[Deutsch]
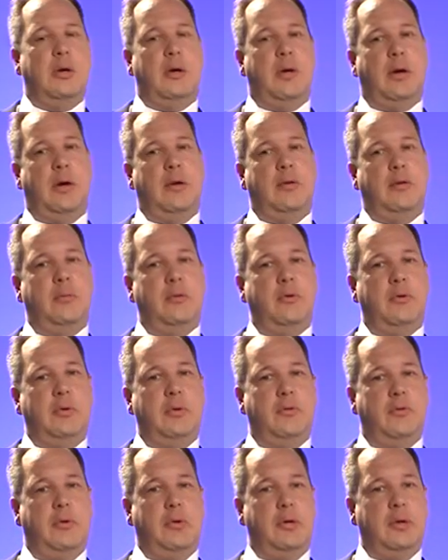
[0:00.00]
Also muss
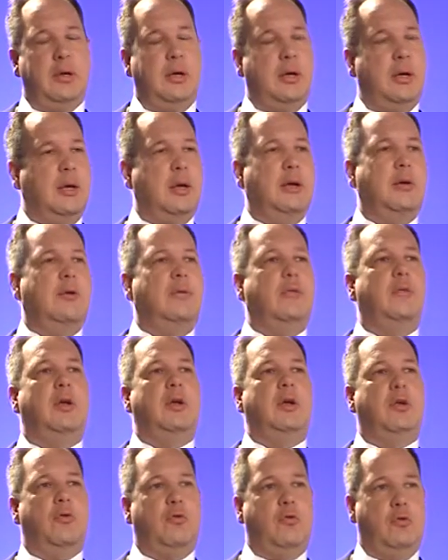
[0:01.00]
ich vortragen,
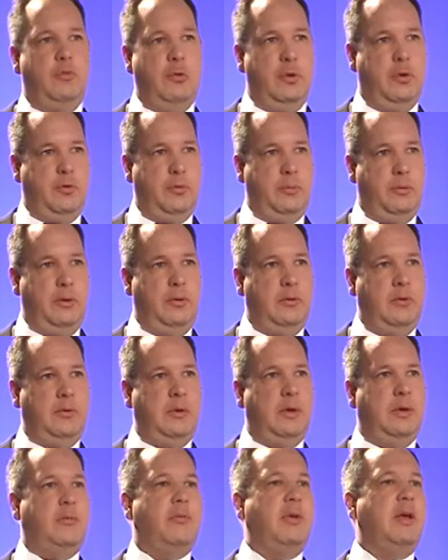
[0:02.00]
welche Schulausbildung
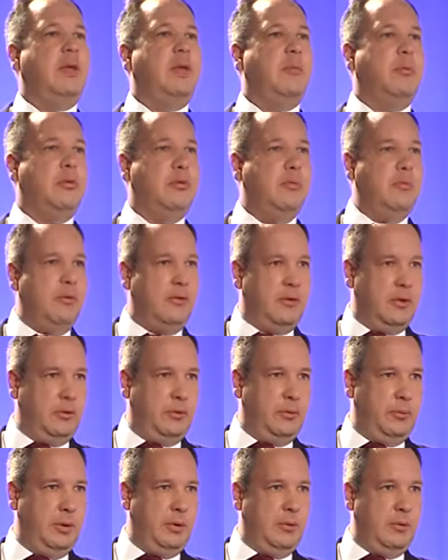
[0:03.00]
sie hat, welche
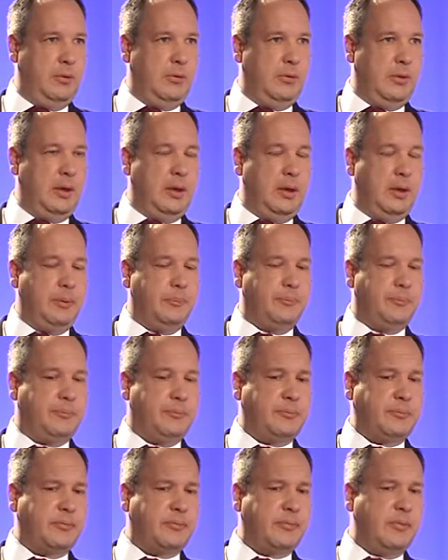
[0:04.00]
Berufsausbildung sie hat
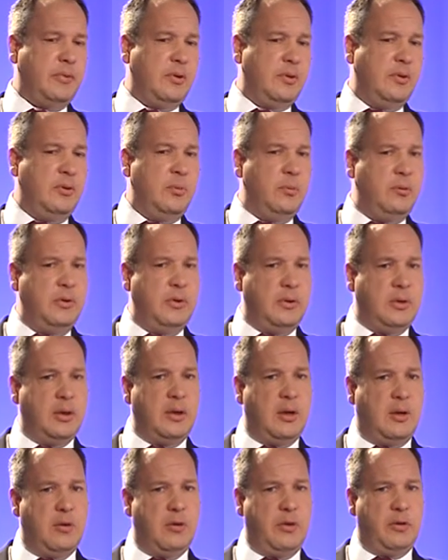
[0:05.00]
und muss
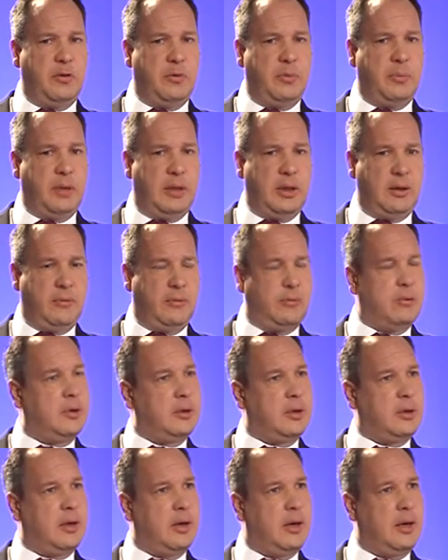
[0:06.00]
dann auch entsprechend
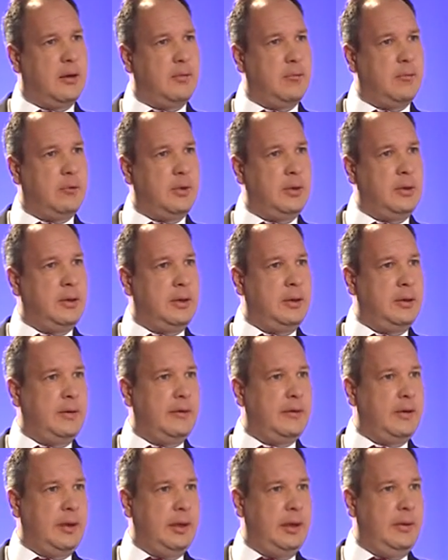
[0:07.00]
vortragen, worin denn
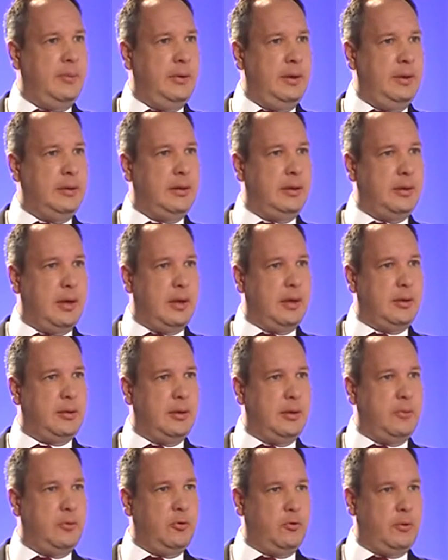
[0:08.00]
dieser ehebedingte
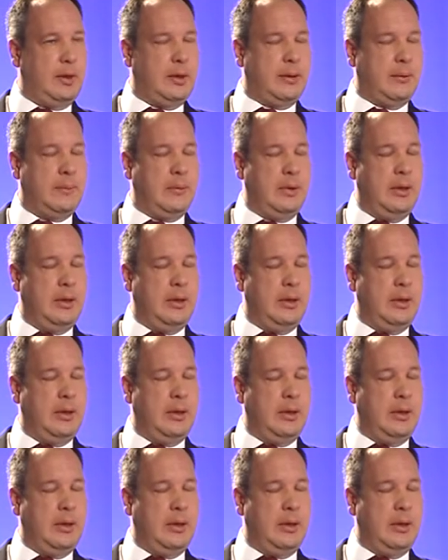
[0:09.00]
Nachteil besteht.